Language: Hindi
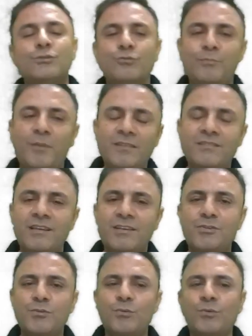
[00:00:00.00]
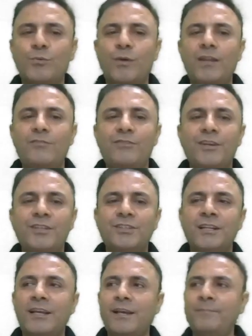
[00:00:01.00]
तो बेसिक जो
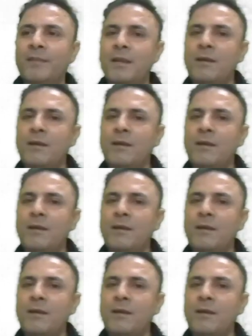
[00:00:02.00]
क्वालिफिकेशन है